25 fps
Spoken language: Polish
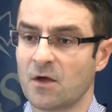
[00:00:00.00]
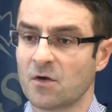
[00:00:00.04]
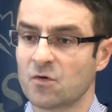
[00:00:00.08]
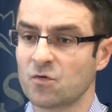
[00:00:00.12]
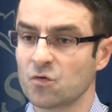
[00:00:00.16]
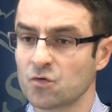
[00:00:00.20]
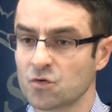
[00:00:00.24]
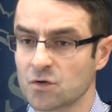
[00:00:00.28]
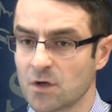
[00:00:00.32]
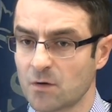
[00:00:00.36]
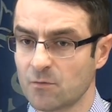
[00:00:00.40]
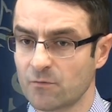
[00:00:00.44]

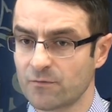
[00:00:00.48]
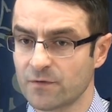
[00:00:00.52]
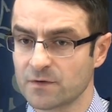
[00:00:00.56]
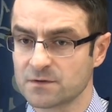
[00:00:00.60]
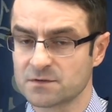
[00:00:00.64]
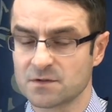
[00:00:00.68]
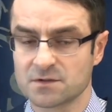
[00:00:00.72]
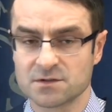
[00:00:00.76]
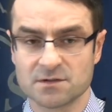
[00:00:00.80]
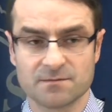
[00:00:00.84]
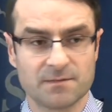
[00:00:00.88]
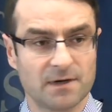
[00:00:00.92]
Krótko
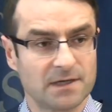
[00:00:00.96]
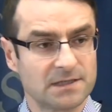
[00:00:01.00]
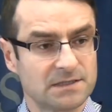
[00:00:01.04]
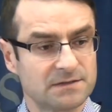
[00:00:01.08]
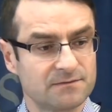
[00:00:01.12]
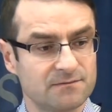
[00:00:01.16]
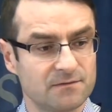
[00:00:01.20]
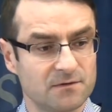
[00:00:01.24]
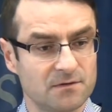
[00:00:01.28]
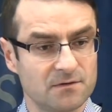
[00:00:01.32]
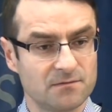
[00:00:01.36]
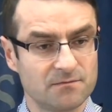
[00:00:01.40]
mówiąc, drodzy
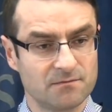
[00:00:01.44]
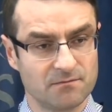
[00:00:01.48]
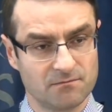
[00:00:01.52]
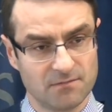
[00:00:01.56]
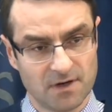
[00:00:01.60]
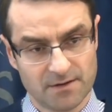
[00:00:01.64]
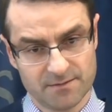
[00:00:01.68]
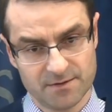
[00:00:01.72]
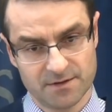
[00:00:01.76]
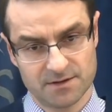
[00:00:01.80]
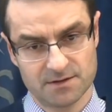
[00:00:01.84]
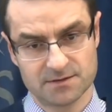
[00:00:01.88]
Państwo,
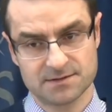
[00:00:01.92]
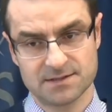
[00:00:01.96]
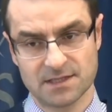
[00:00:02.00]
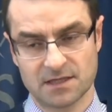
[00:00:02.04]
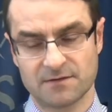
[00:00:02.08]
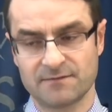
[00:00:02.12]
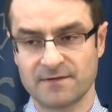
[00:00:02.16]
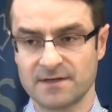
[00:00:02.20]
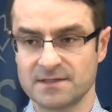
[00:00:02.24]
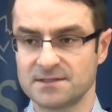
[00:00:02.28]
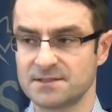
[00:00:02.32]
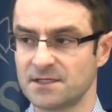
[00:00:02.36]
mamy
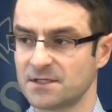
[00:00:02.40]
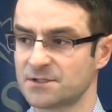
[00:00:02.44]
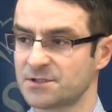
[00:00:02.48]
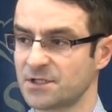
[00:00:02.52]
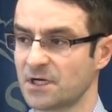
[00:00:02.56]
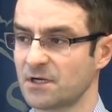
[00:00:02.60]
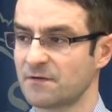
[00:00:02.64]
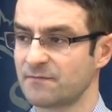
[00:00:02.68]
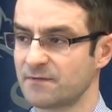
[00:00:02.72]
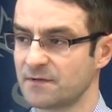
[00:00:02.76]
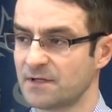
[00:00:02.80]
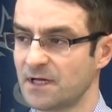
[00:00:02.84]
sekwencję
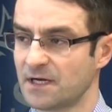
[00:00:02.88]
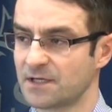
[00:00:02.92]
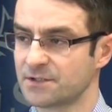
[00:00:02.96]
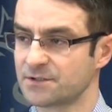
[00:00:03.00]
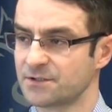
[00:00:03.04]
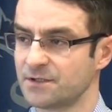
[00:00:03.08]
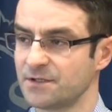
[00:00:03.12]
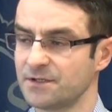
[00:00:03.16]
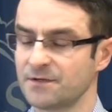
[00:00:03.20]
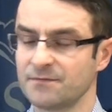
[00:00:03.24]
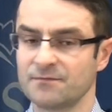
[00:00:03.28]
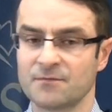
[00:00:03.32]
trzech
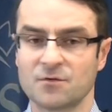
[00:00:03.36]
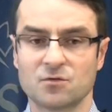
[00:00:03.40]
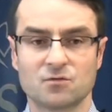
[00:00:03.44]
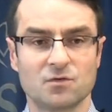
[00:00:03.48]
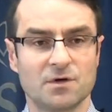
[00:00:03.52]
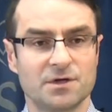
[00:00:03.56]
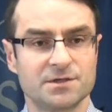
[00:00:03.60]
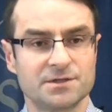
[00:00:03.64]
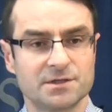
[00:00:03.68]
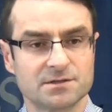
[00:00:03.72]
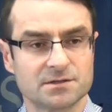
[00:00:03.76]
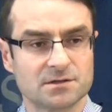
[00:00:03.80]
wydarzeń,
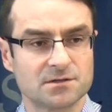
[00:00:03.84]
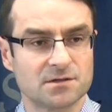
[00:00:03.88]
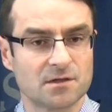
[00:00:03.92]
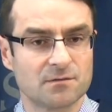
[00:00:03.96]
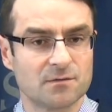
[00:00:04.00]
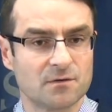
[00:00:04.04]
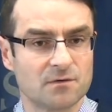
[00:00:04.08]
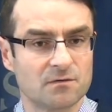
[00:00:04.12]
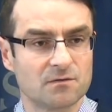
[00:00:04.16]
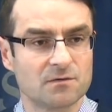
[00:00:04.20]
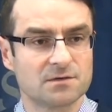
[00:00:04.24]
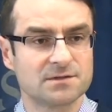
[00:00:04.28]
które się ze
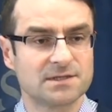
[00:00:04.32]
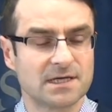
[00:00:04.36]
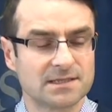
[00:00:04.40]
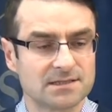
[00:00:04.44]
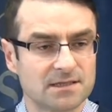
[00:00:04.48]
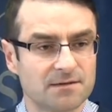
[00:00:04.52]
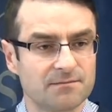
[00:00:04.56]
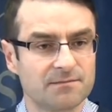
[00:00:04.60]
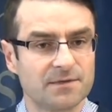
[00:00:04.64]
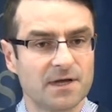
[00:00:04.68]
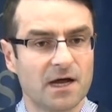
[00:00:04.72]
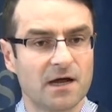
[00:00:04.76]
sobą
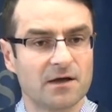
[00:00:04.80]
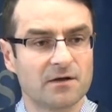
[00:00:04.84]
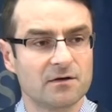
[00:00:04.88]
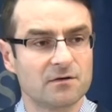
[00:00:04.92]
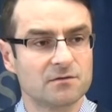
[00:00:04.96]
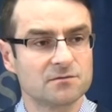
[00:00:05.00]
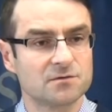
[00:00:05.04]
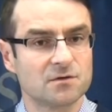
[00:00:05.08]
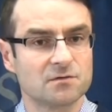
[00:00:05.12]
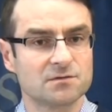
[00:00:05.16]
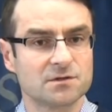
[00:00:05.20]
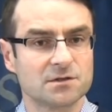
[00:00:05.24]

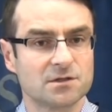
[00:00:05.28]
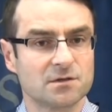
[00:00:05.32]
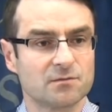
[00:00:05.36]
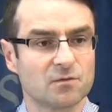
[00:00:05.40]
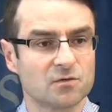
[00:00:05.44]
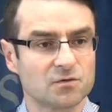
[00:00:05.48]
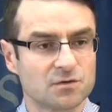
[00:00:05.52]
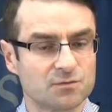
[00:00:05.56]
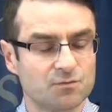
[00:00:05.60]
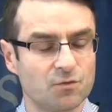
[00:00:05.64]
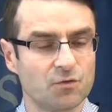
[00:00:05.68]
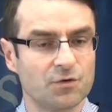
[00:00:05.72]
zazębiają, są ze
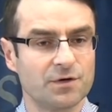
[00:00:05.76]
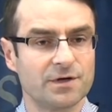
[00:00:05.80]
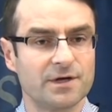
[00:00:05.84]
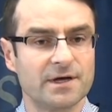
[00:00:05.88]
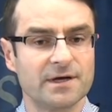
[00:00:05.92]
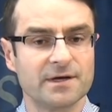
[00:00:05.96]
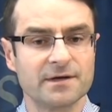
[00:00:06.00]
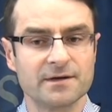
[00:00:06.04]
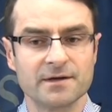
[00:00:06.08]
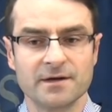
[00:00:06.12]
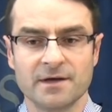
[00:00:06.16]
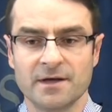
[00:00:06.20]
sobą
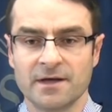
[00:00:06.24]
spójne,